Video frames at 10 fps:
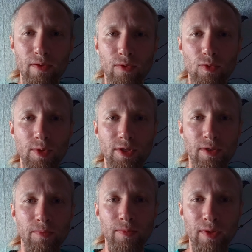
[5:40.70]

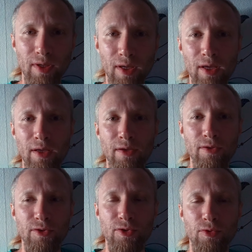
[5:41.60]
думайте,
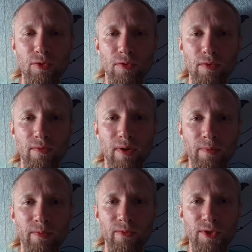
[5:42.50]
что
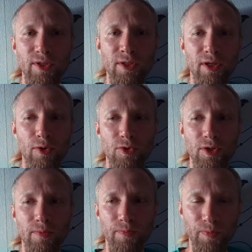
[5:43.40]
вам в жизни
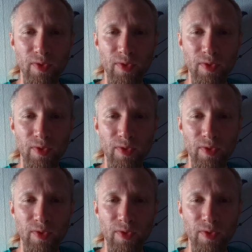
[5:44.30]
дороже.